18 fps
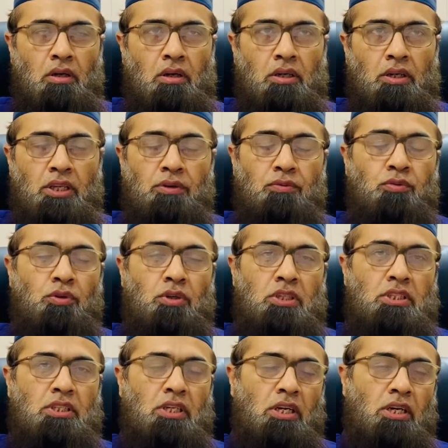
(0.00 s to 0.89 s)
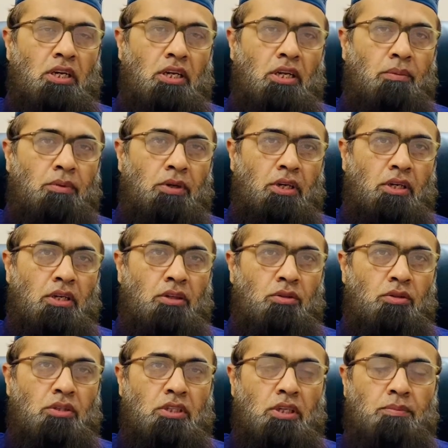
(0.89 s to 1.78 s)
डीफोकस करने में
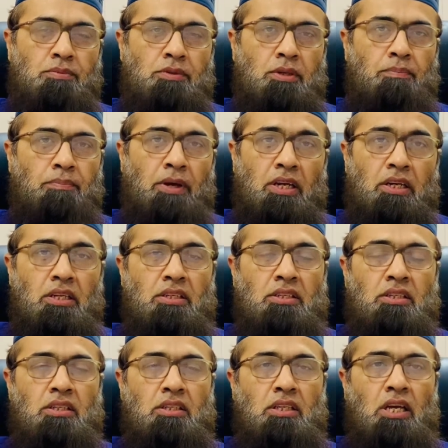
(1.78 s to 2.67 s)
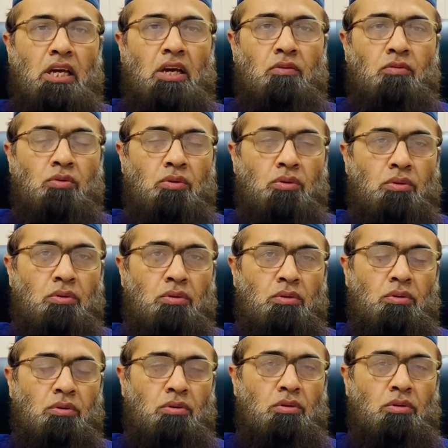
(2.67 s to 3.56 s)
जो सबसे पहली चीज़ है
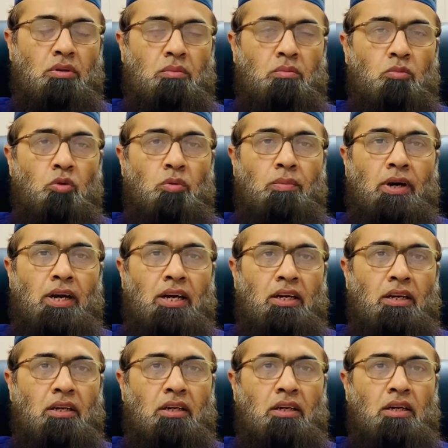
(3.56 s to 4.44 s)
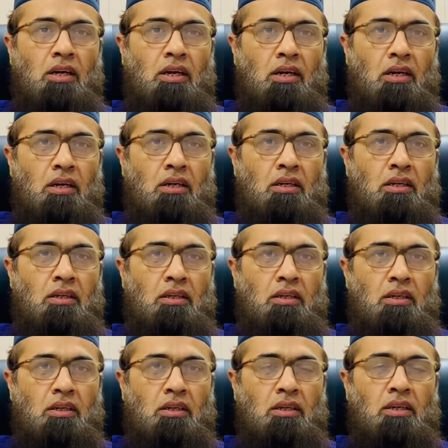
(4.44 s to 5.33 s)
वो मोबाइल का
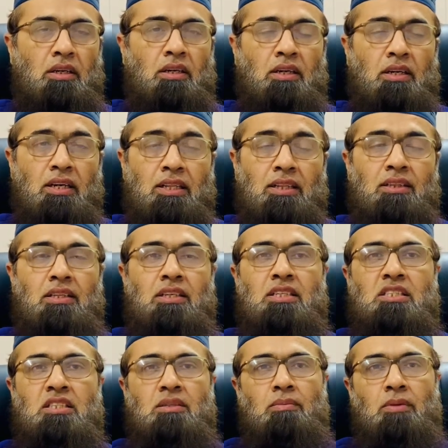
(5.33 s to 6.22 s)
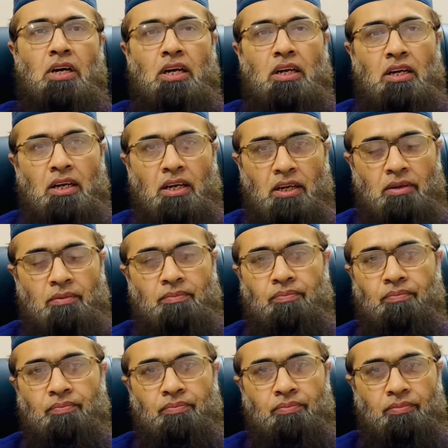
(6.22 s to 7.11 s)
गलत इस्तेमाल है
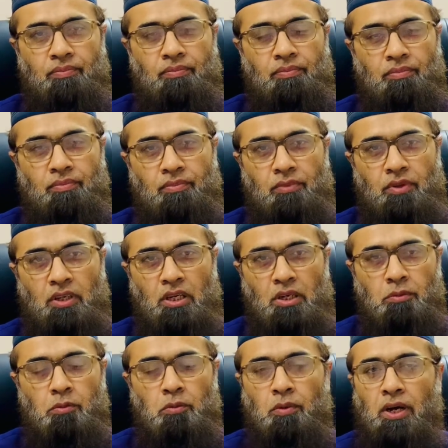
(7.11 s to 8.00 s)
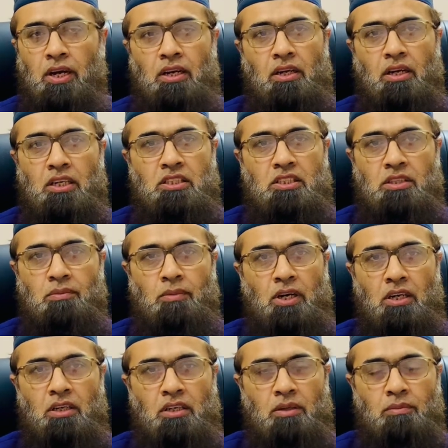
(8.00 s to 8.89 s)
यानी मोबाइल का
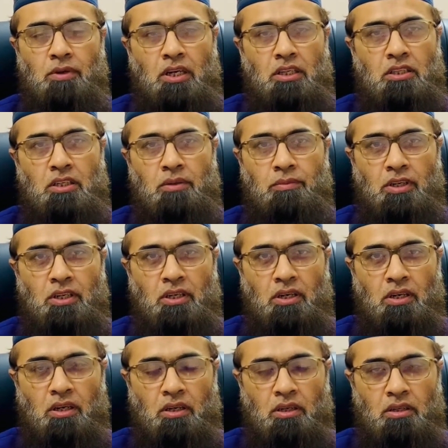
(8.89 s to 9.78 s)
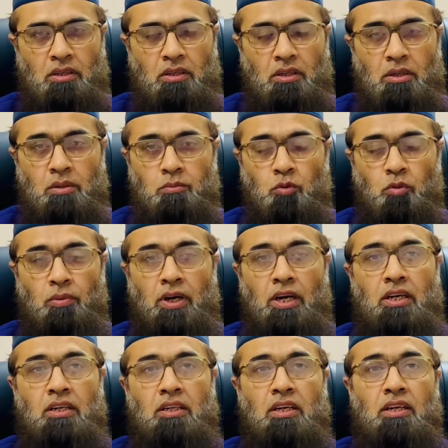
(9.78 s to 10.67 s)
इस्तेमाल की बात नहीं मैं कर रहा
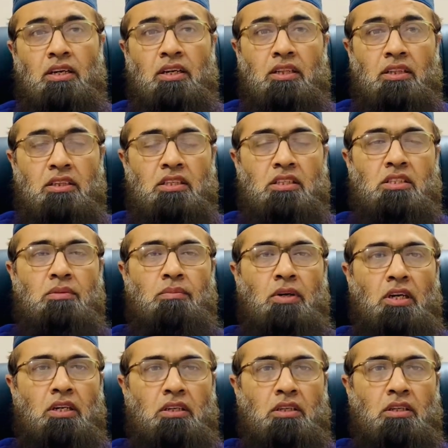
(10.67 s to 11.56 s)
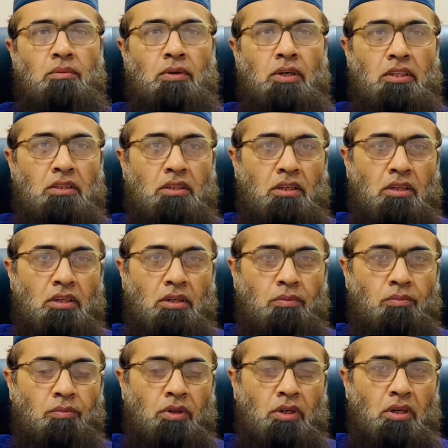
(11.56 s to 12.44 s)
मोबाइल के गलत इस्तेमाल की बात कर रहा
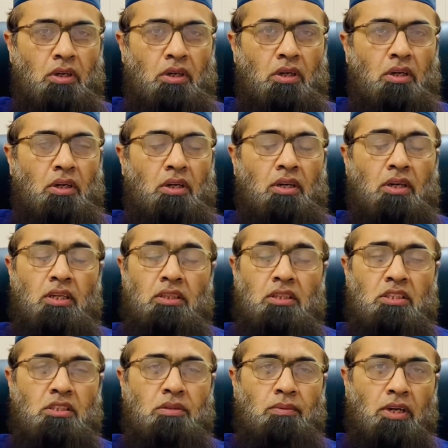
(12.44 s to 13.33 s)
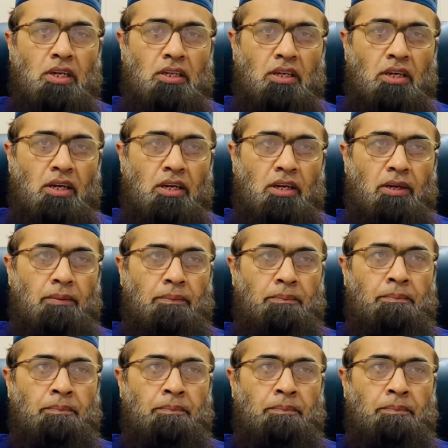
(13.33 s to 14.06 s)
हूँ गलत इस्तेमाल क्या है